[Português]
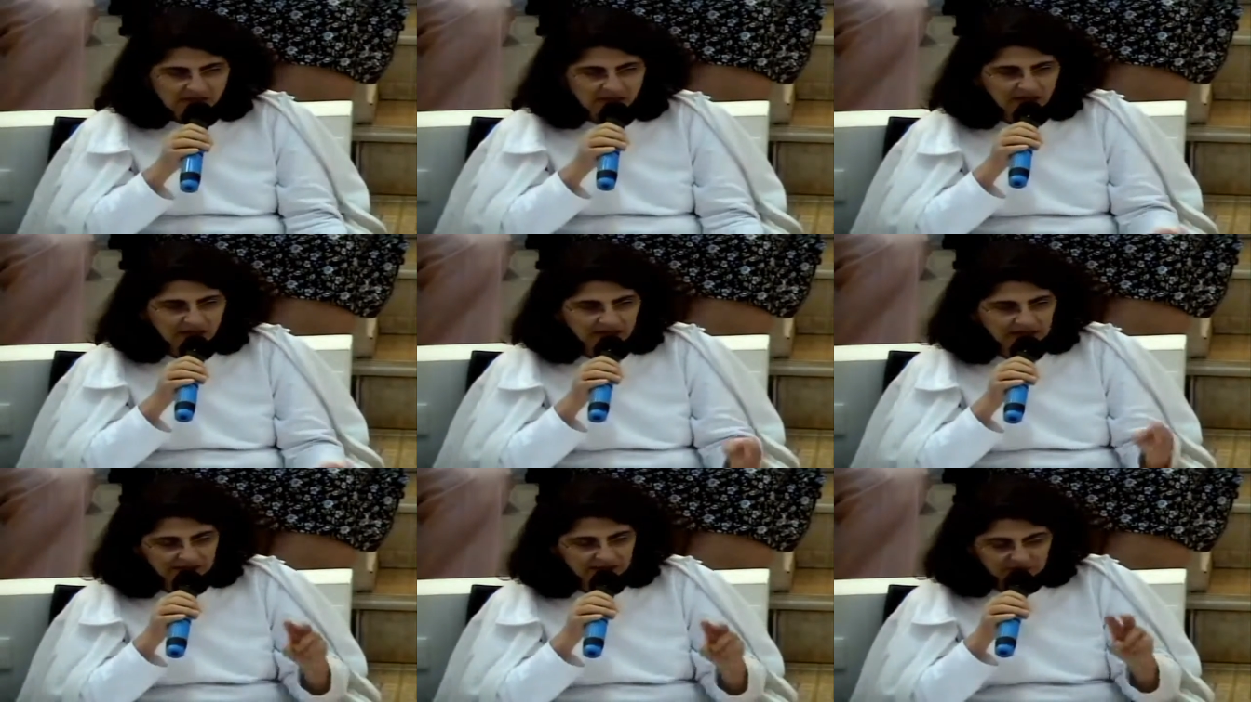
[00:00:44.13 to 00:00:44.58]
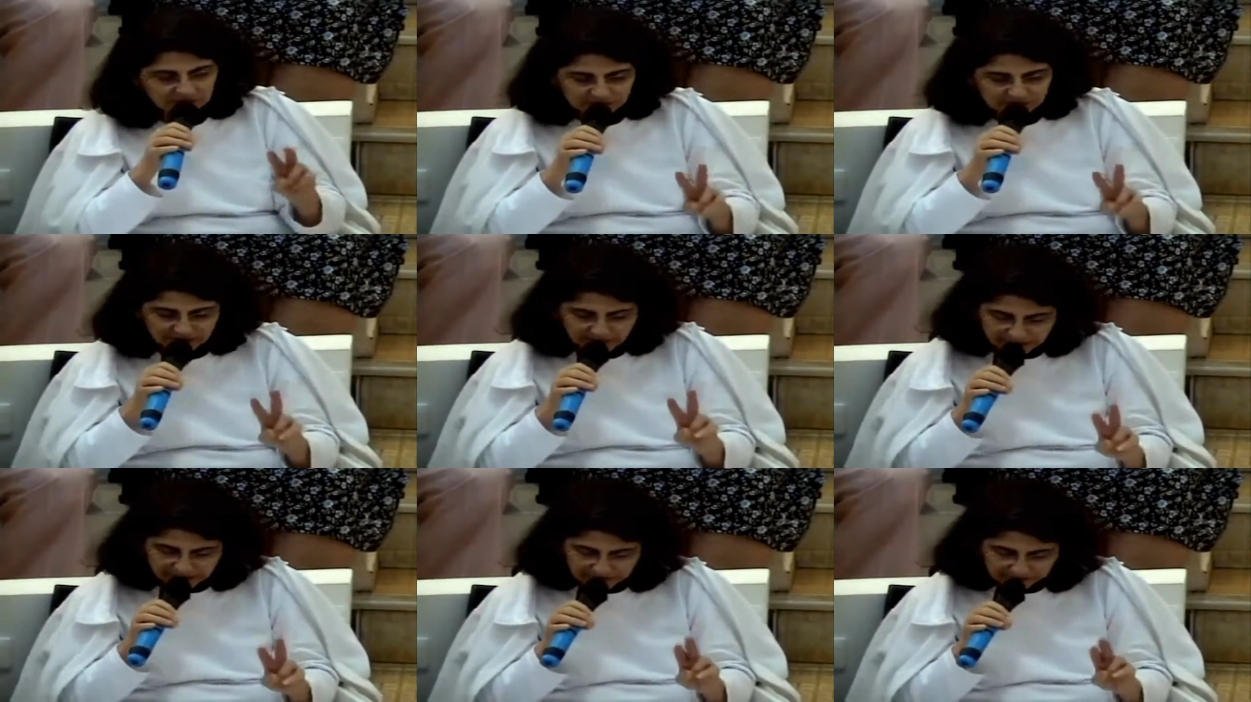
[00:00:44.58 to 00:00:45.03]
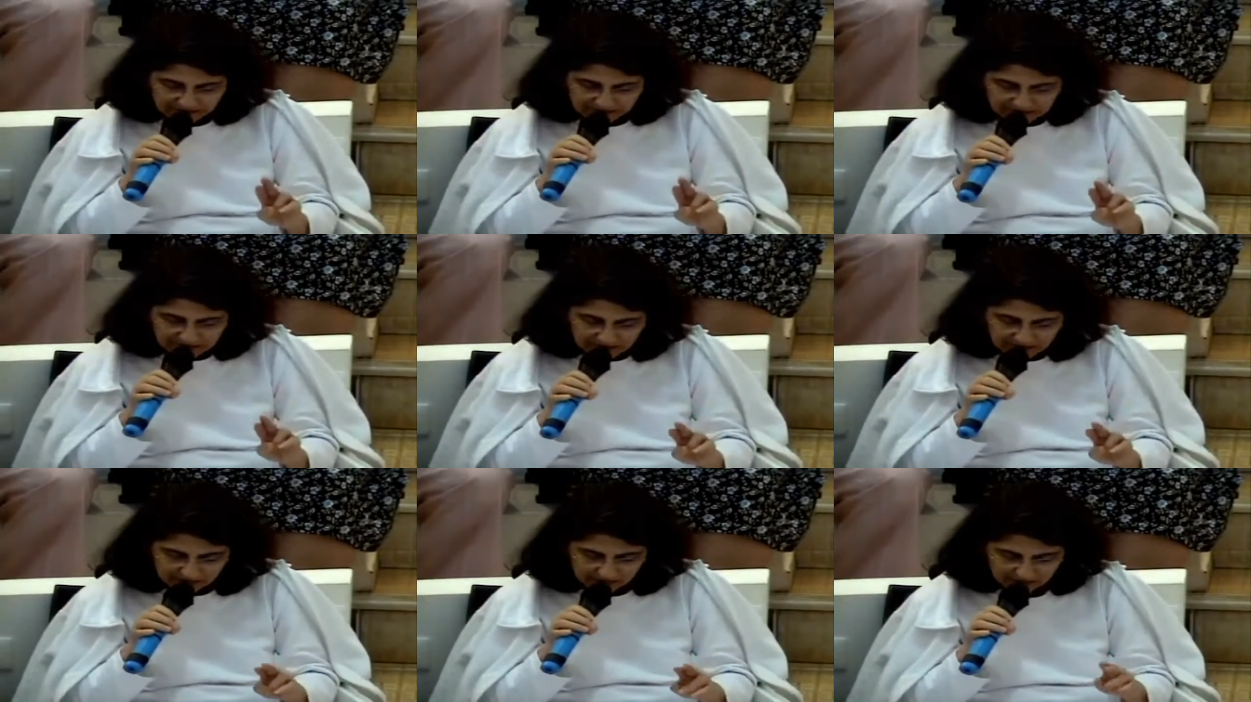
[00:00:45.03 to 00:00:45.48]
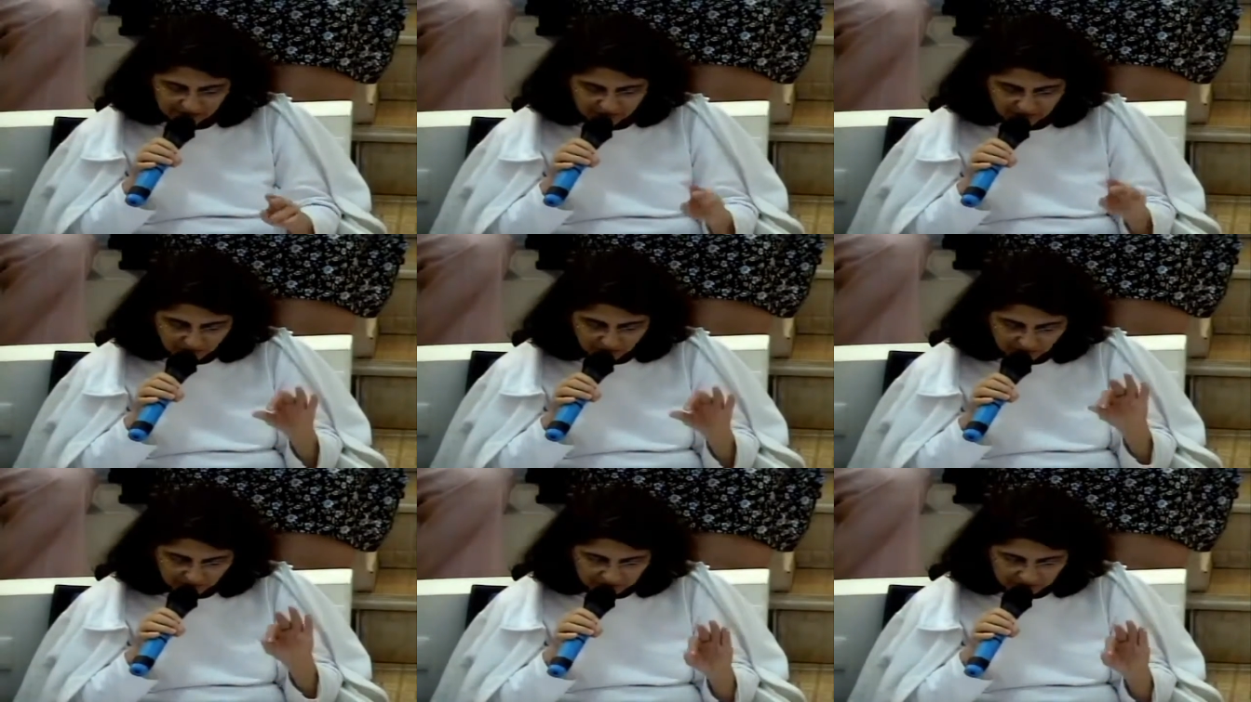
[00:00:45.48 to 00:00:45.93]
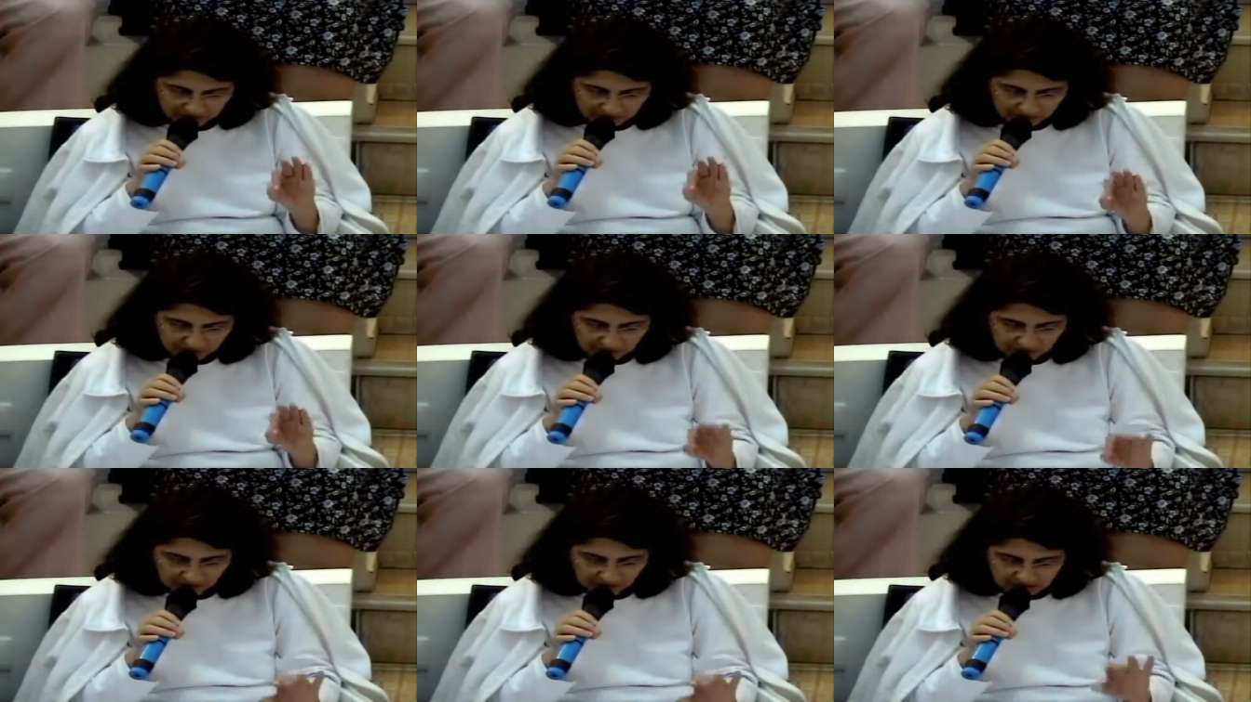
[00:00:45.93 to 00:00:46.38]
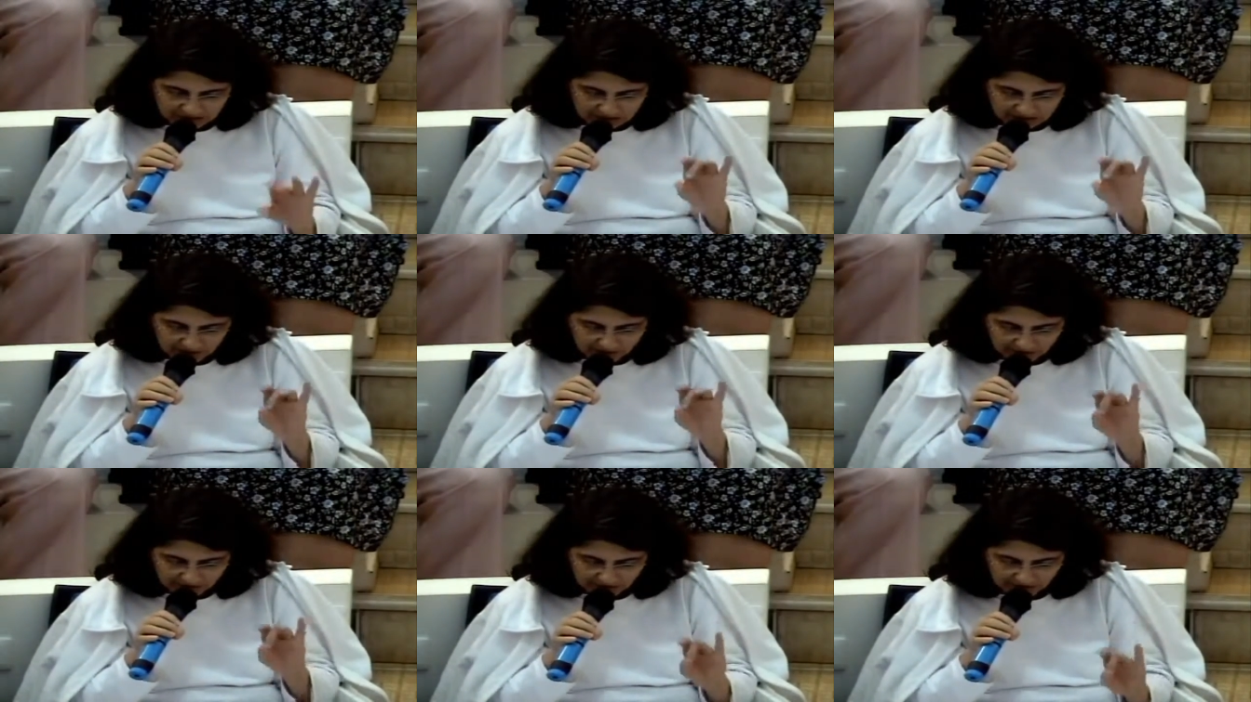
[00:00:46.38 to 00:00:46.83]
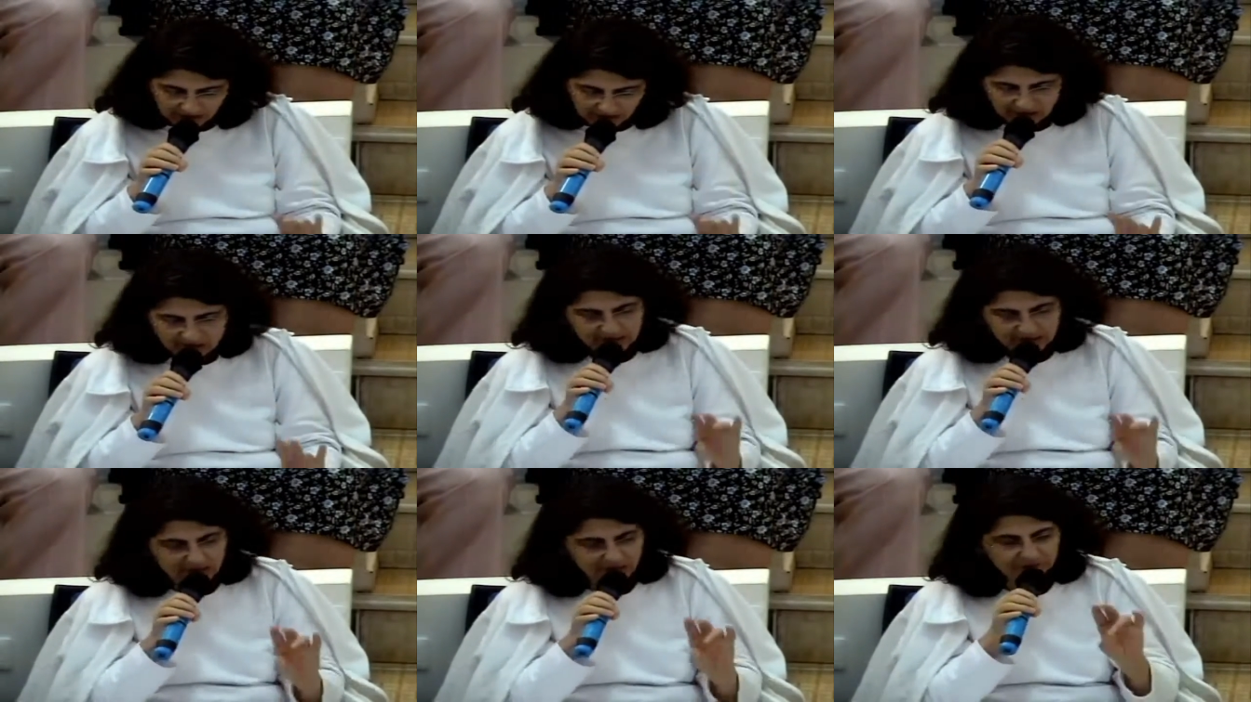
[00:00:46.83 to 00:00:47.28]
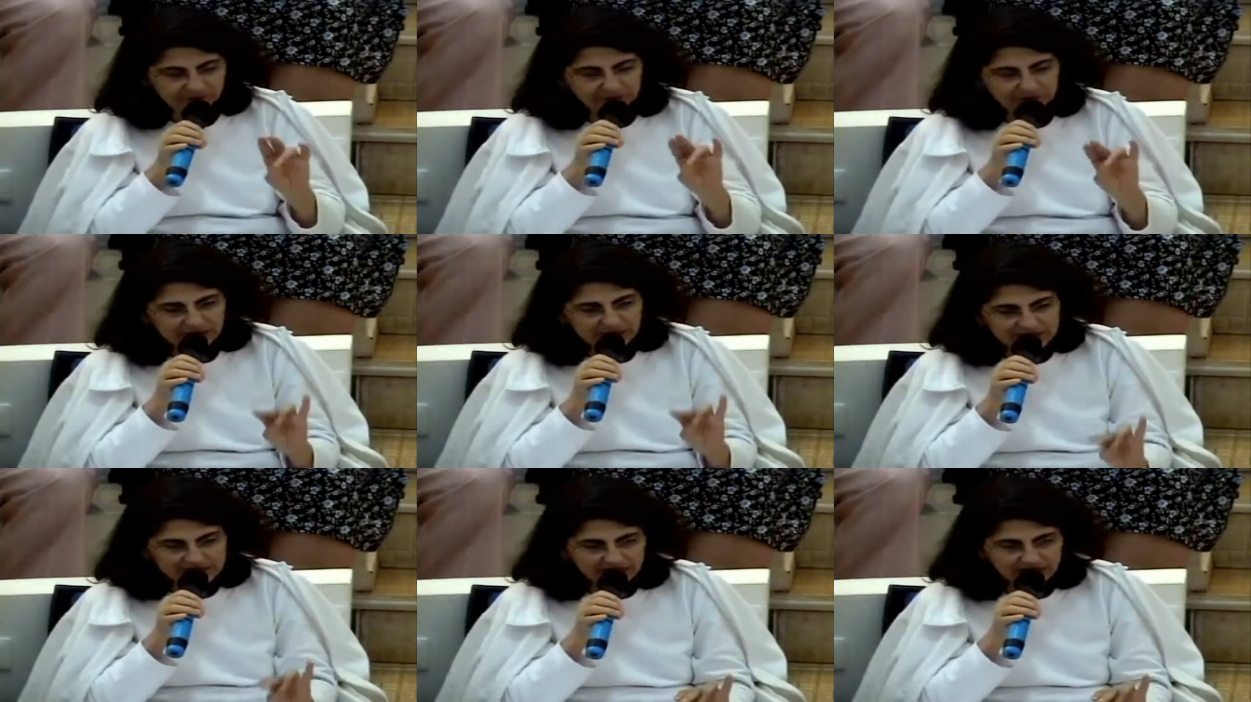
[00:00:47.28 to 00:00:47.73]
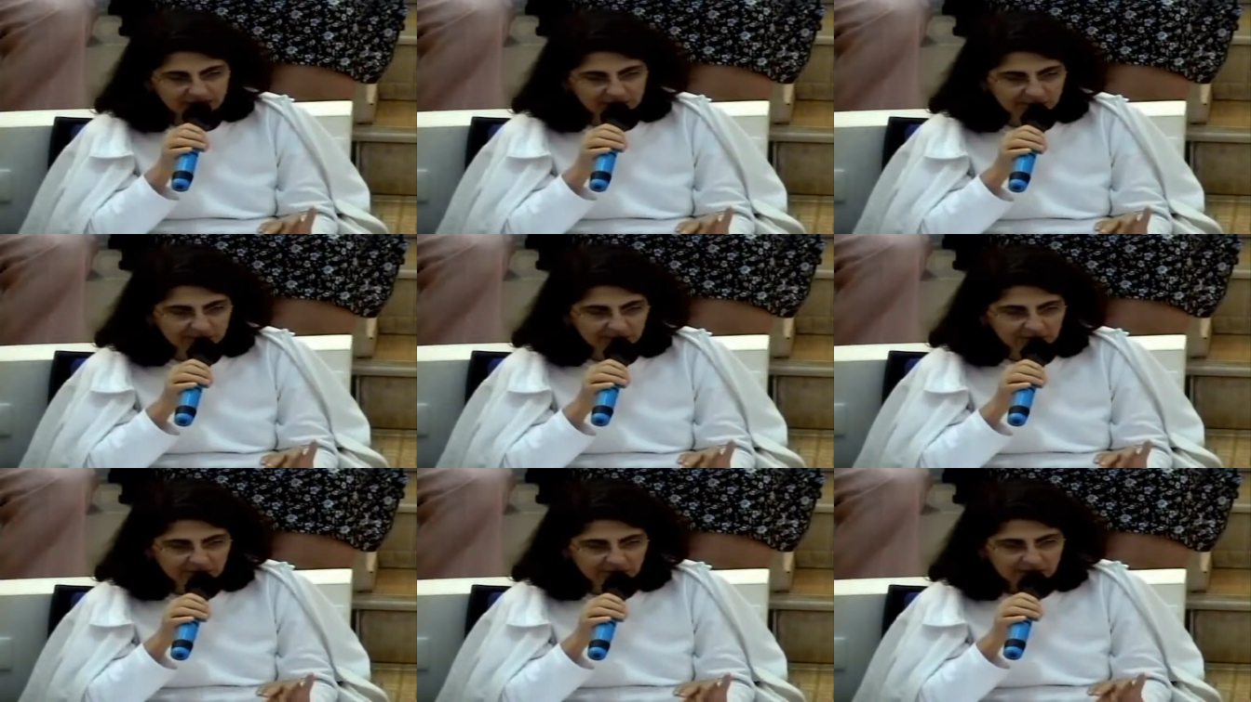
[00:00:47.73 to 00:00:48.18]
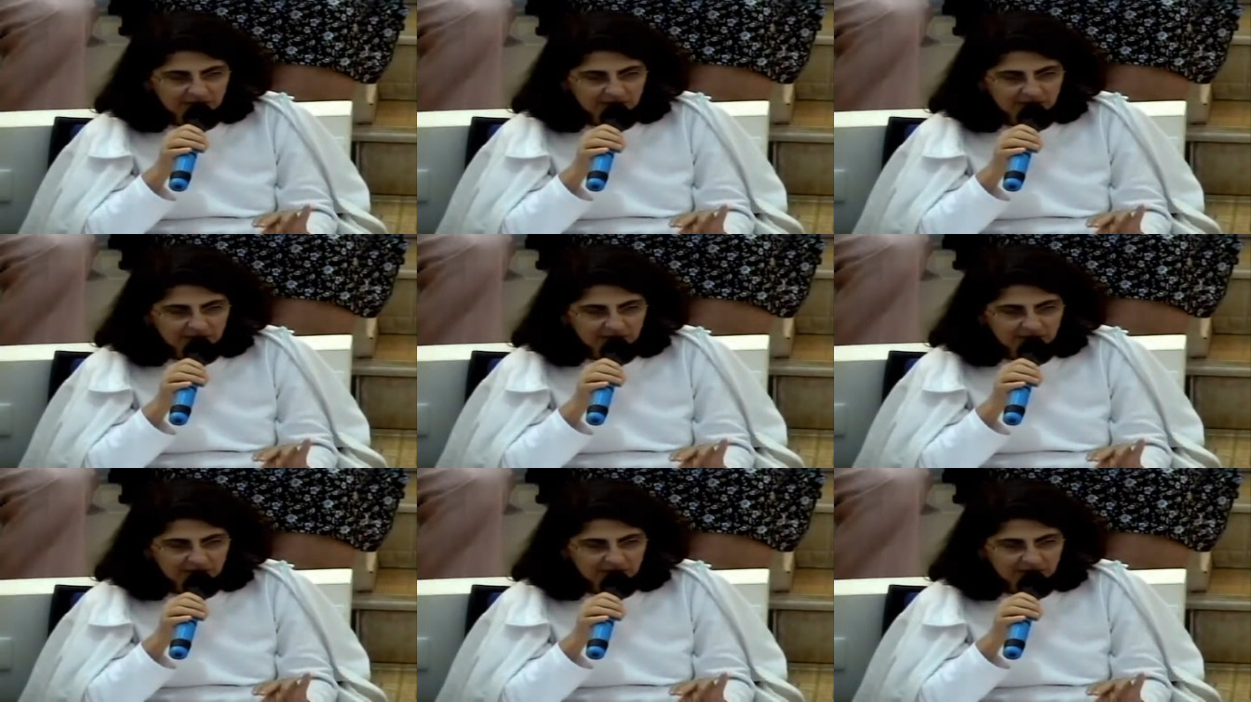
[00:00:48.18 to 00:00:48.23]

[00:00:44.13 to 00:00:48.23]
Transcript: é que são os três princípios da correspondência, coerência e refutação.